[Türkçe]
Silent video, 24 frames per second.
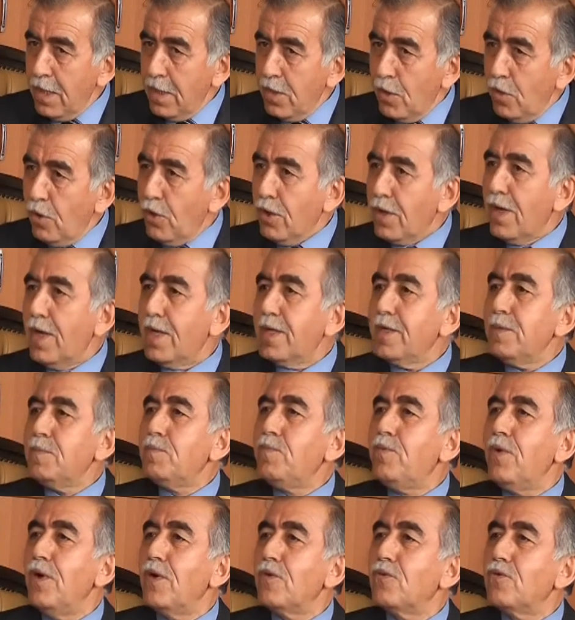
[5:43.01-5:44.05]
O
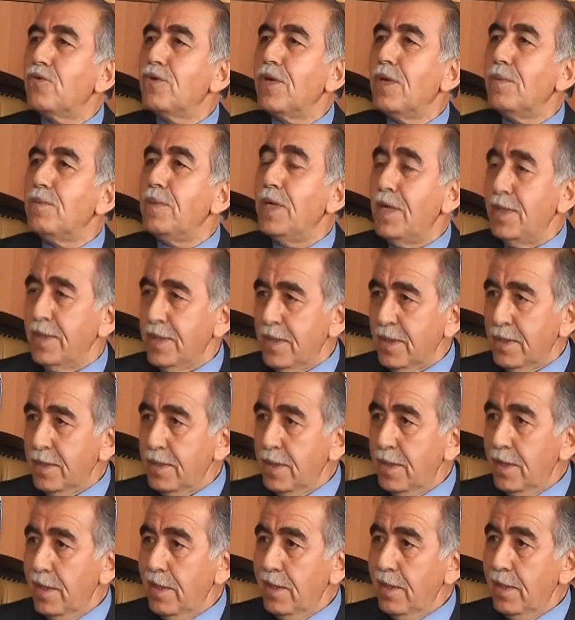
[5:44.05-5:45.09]
garip ve gurabanın
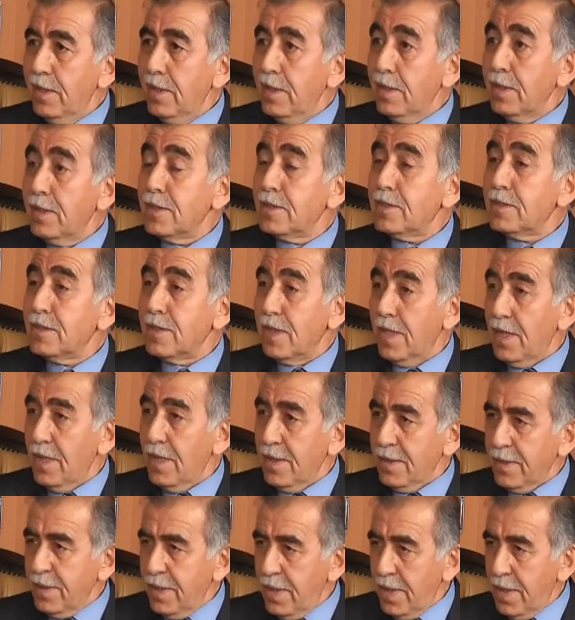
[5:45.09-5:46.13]
Hızır
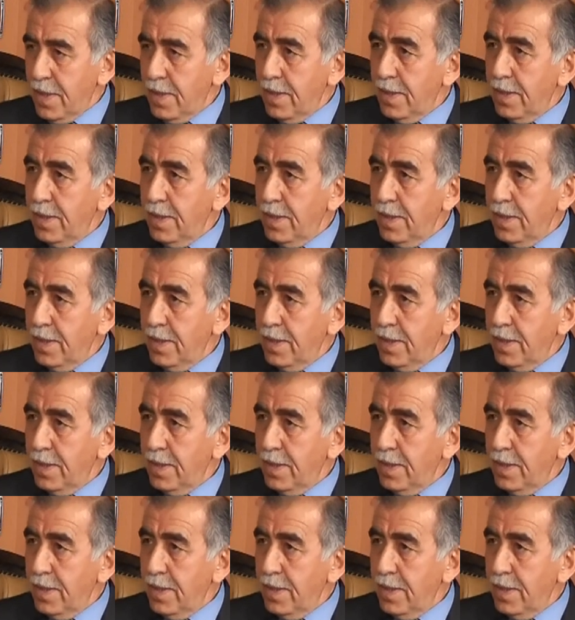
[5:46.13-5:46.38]
Ağı'nda,